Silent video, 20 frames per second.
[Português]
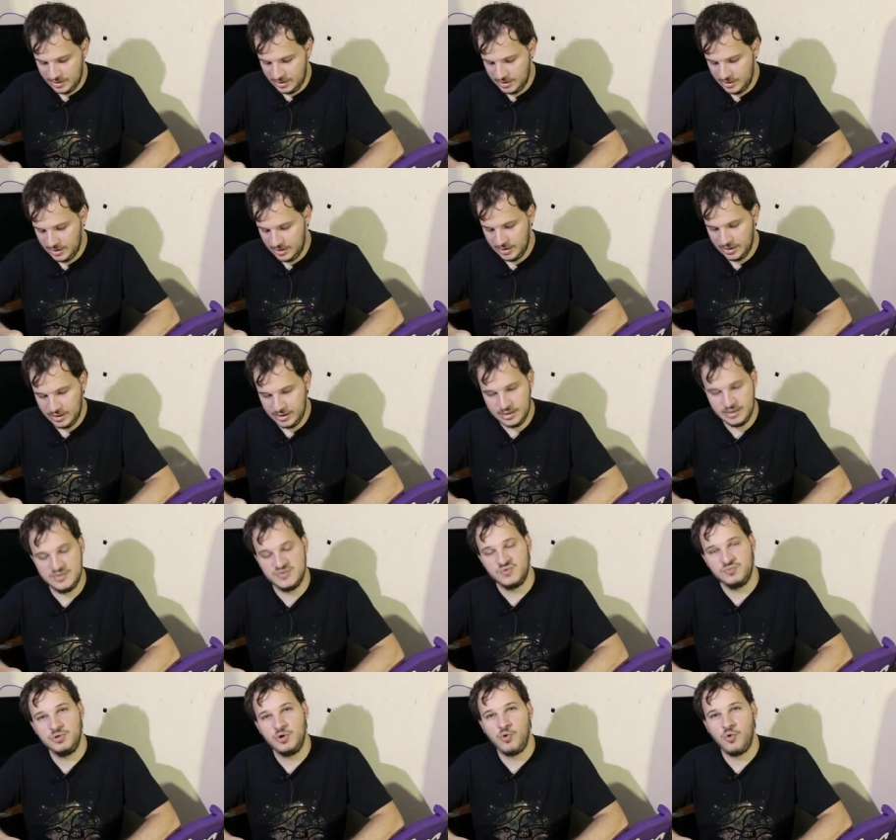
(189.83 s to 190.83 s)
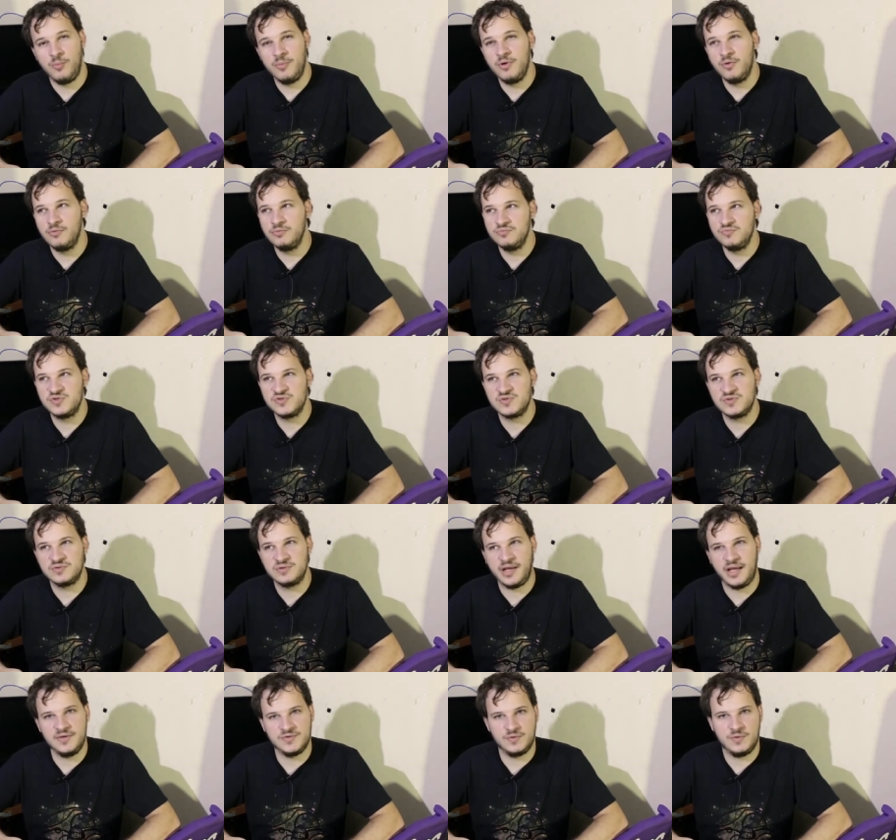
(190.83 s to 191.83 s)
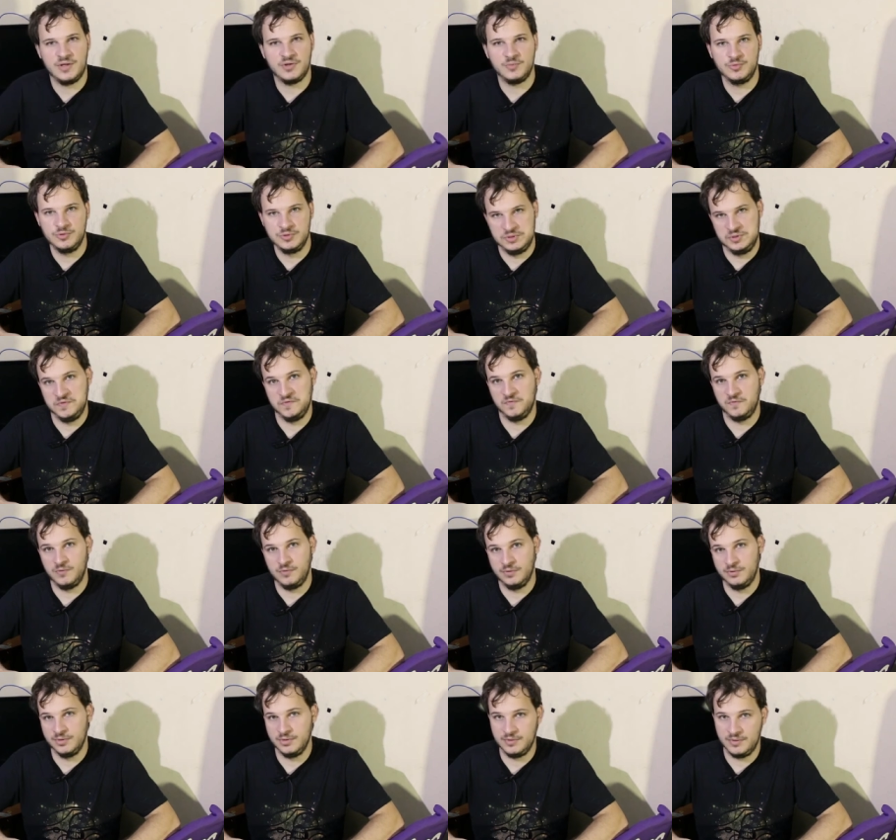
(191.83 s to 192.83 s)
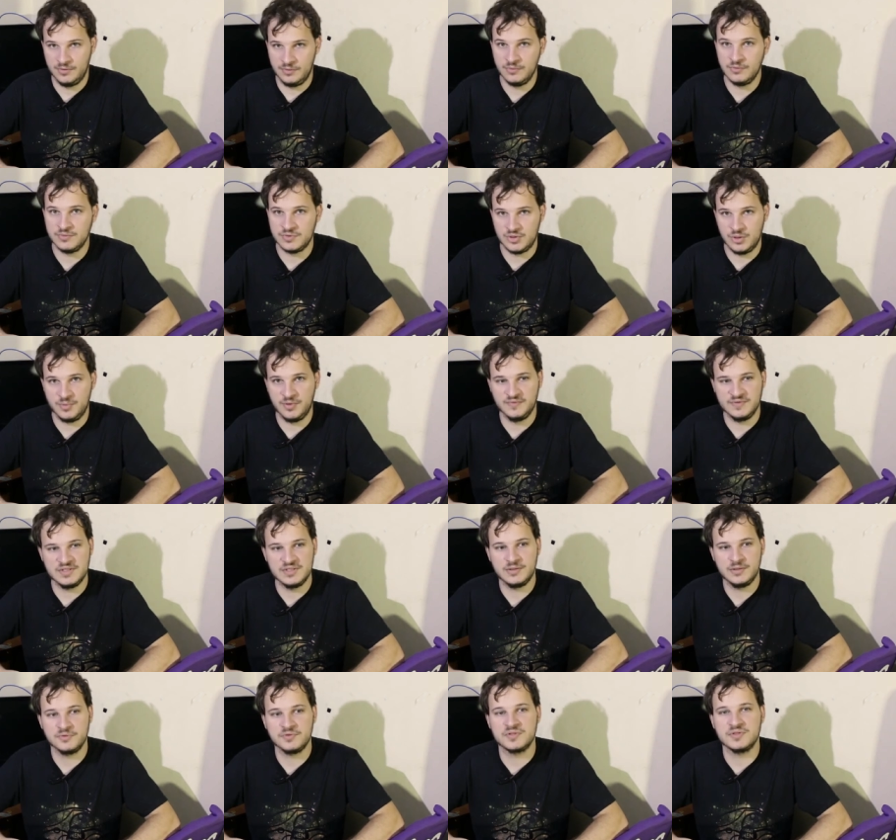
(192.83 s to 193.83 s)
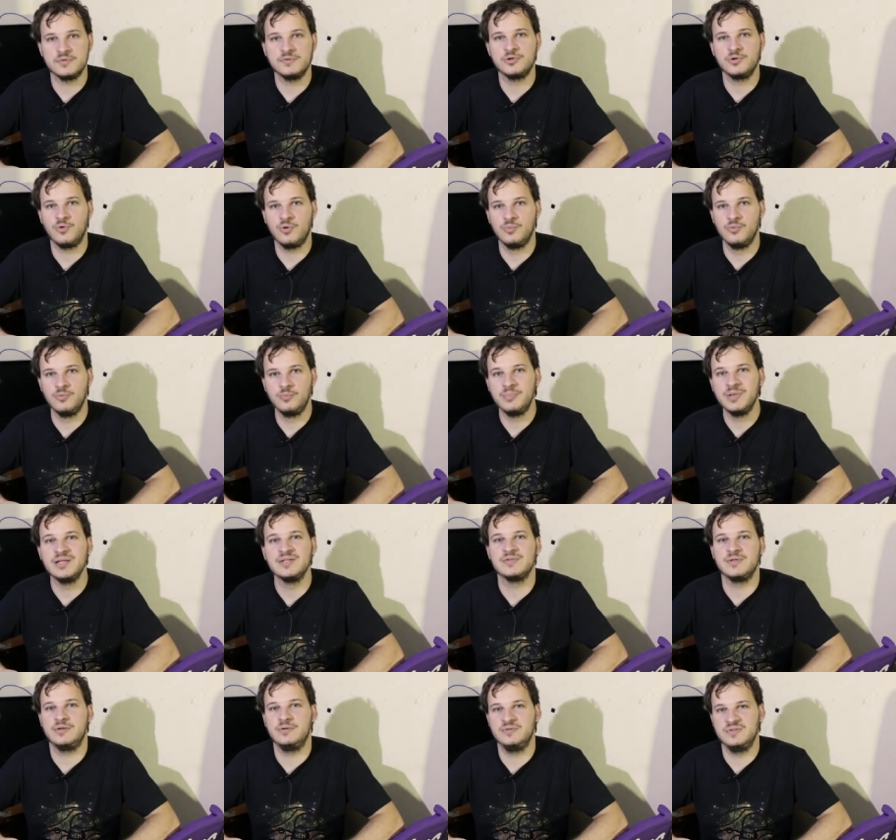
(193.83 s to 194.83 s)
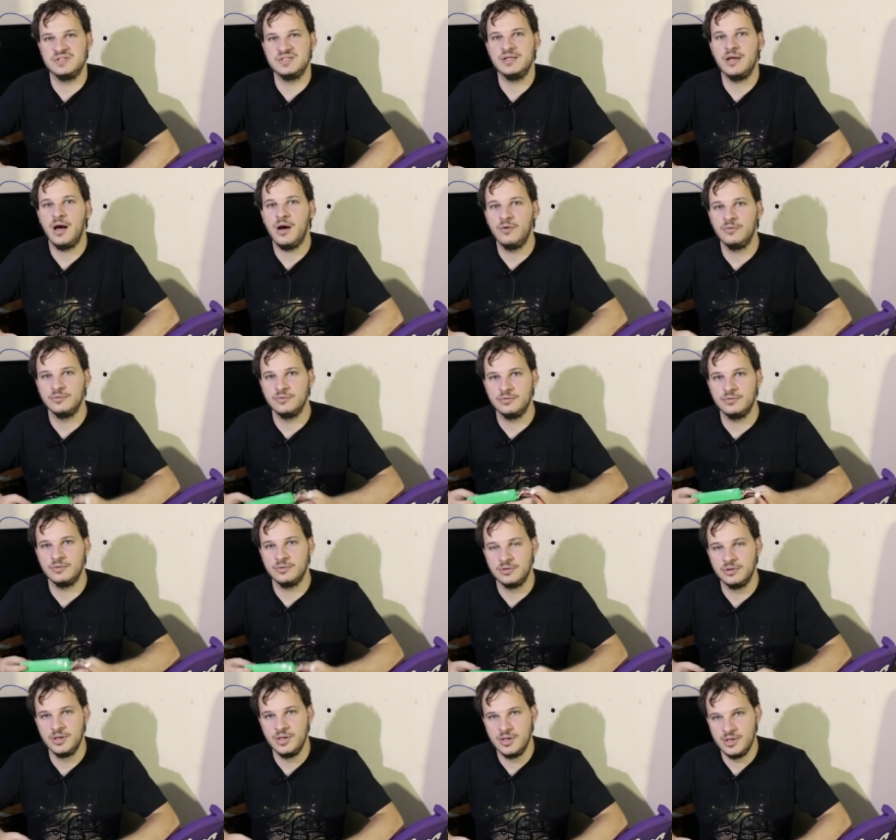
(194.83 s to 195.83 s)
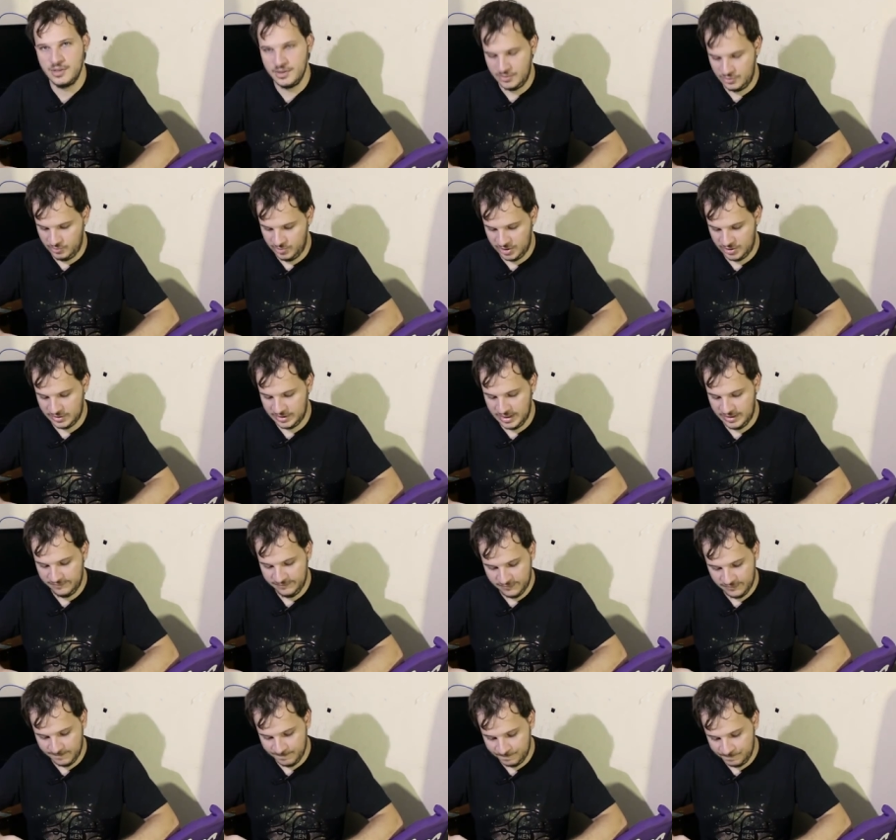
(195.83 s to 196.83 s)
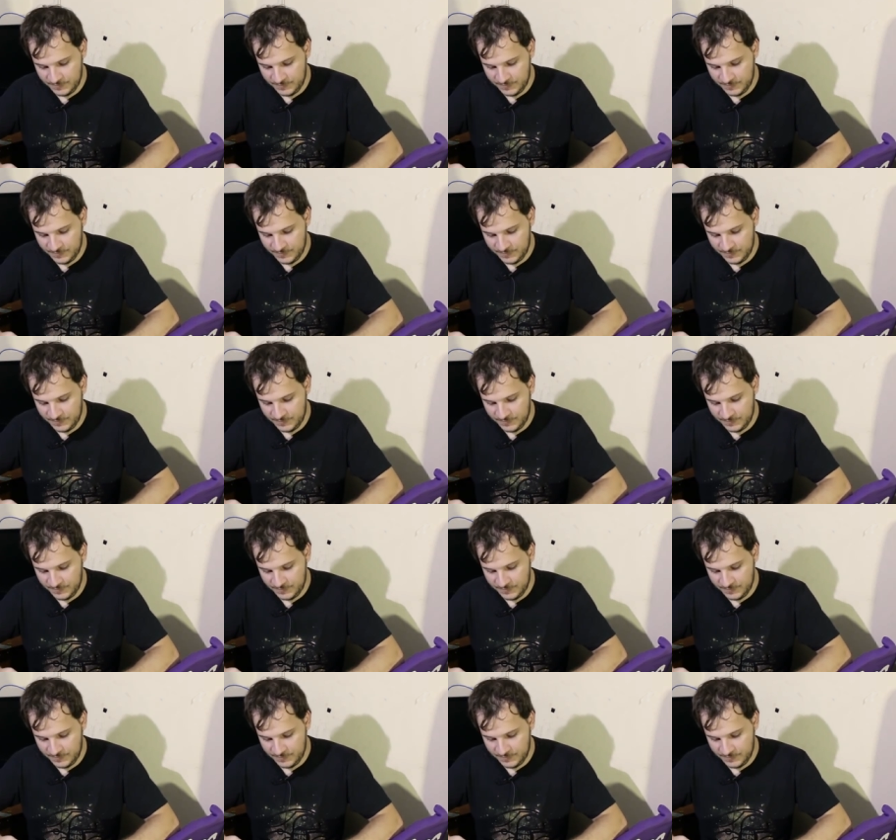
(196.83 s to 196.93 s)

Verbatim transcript: E isso me comeu uns 3 ou 4 minutos de voo. Então, só para você ter noção de como o peso é crucial no, numa aeronave.